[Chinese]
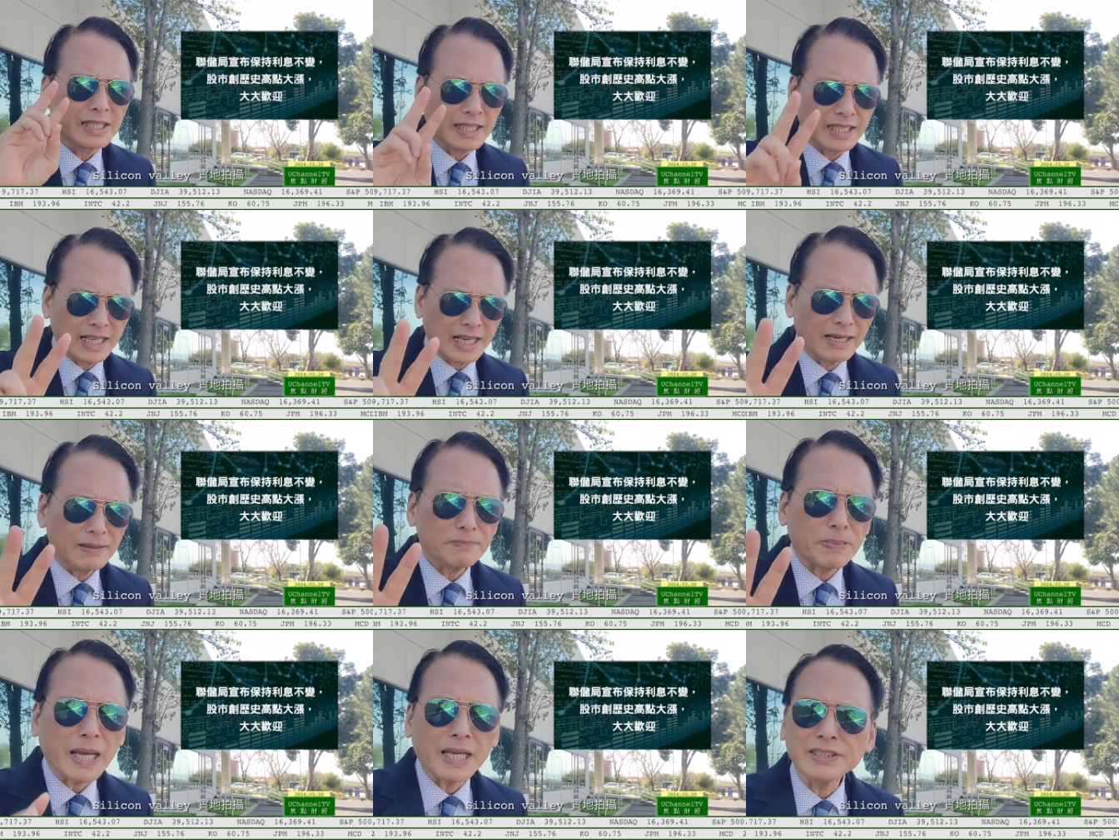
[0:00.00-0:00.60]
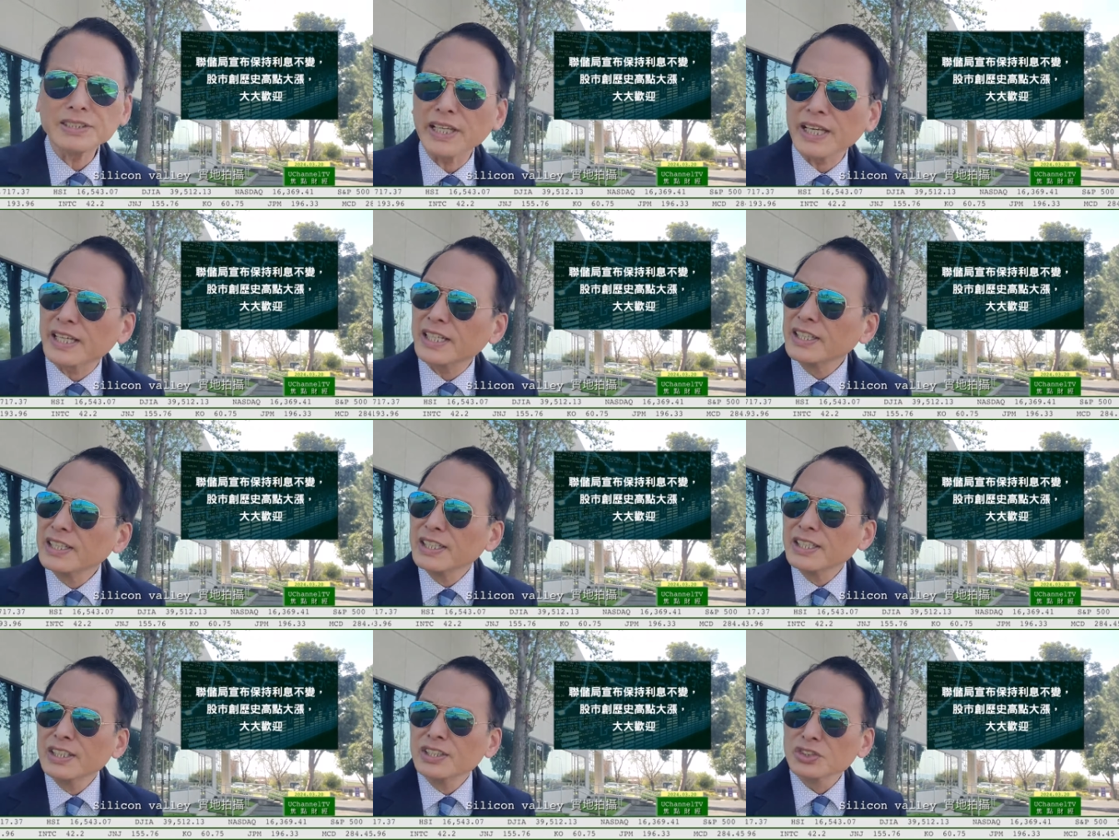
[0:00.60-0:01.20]
两百点。
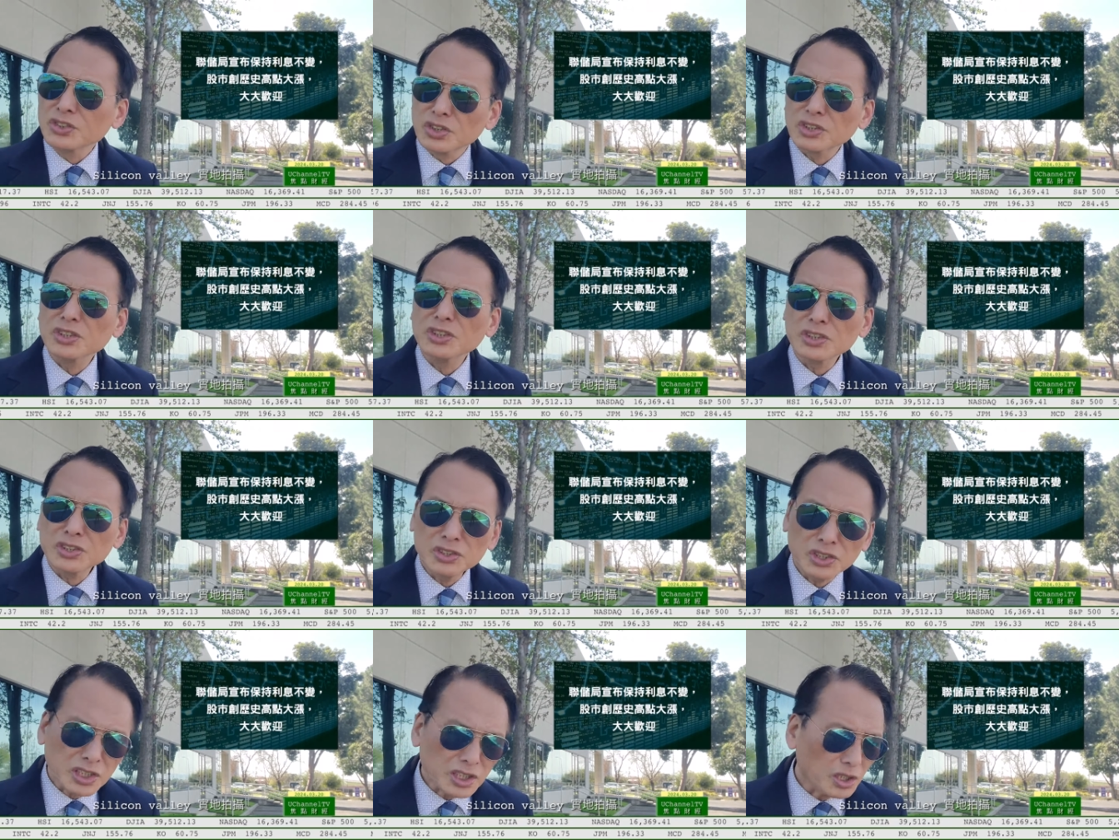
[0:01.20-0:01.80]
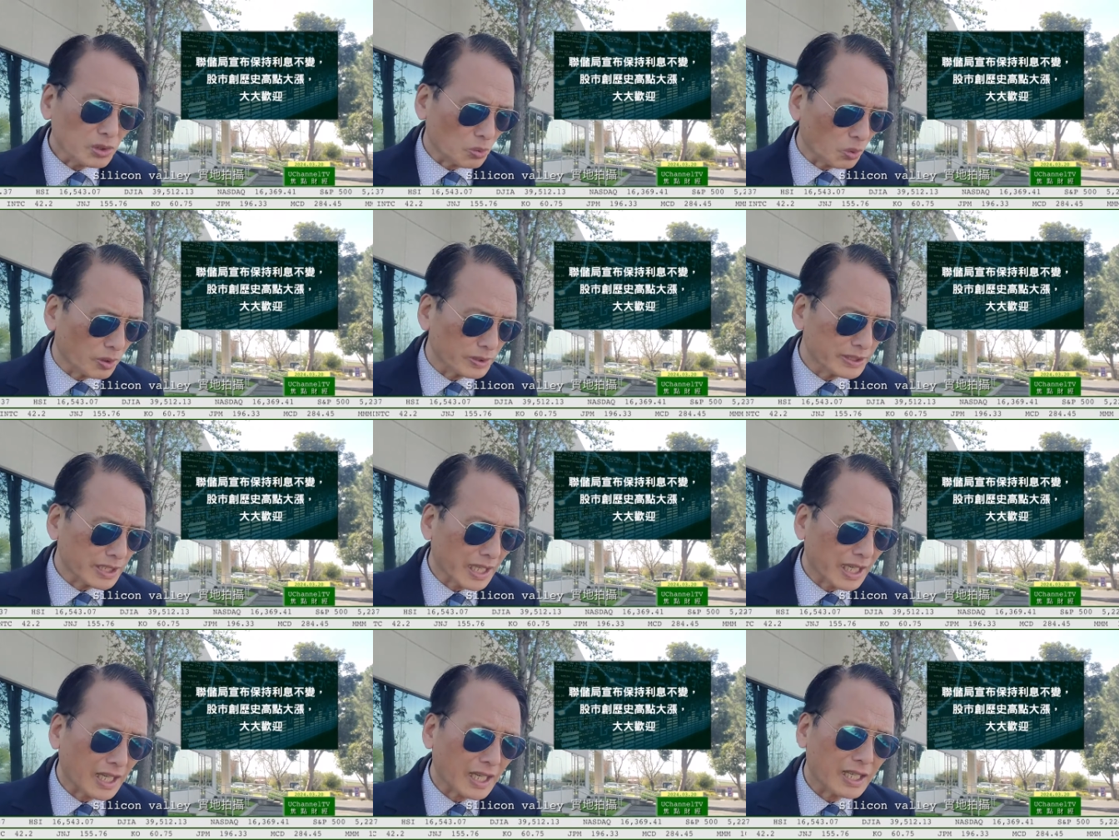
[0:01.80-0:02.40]
是这个国
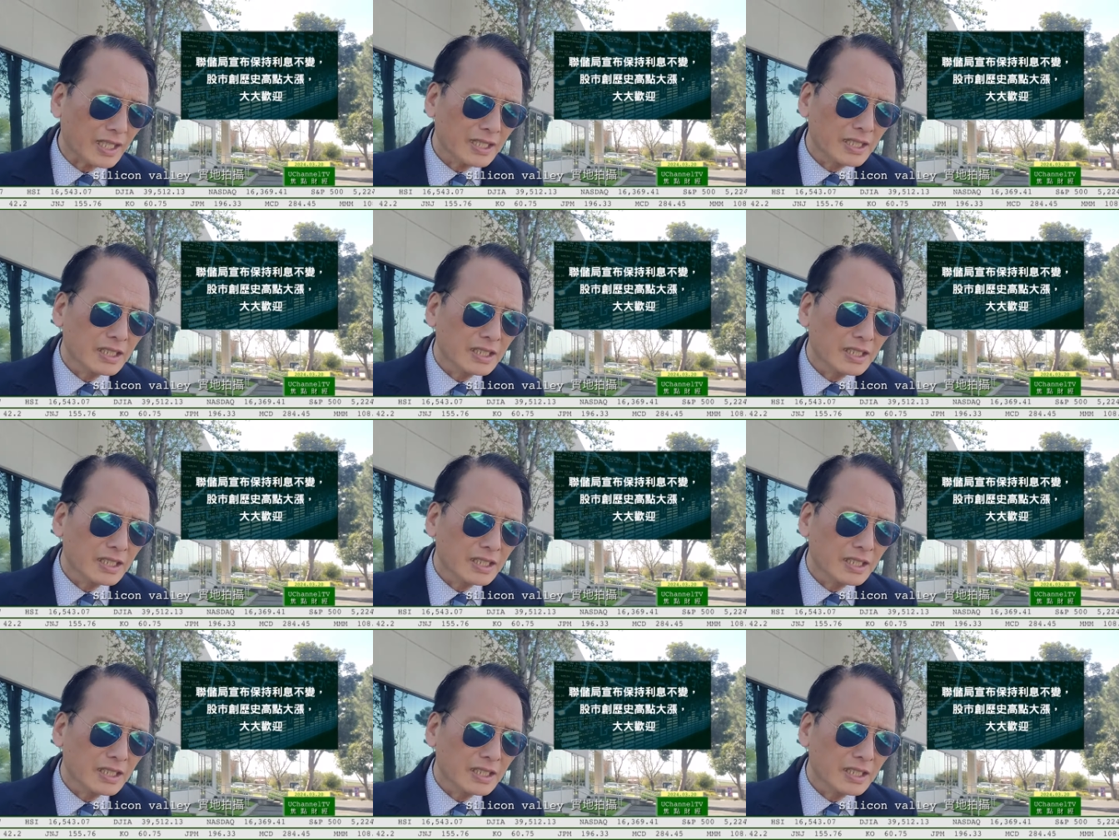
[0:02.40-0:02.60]
家